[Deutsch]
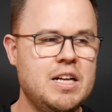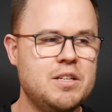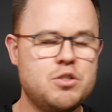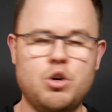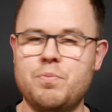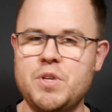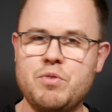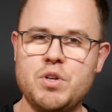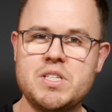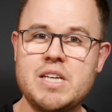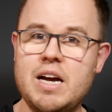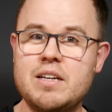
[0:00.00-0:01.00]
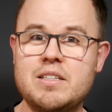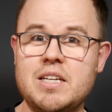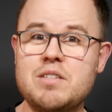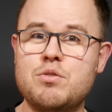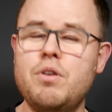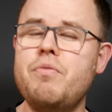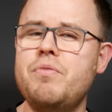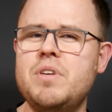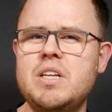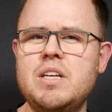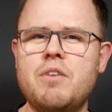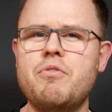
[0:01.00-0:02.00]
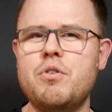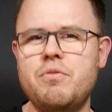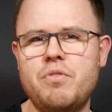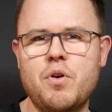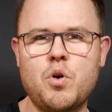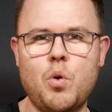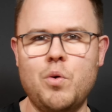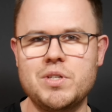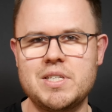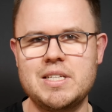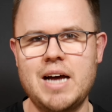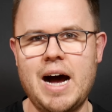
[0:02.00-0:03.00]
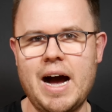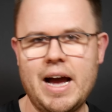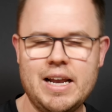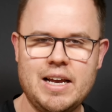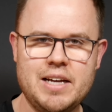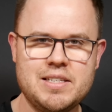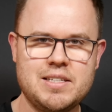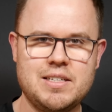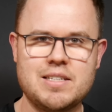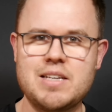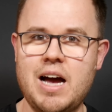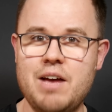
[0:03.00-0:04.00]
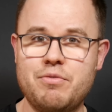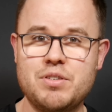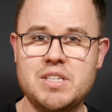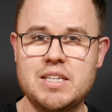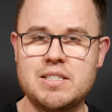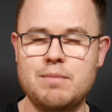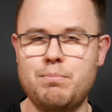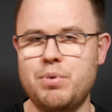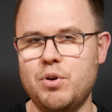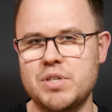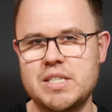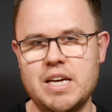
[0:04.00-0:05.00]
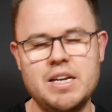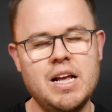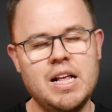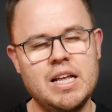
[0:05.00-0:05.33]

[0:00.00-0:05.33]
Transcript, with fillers: So, ich würde sagen, das dürften die fünf großen Highlights des iPhone 16 Pro sein.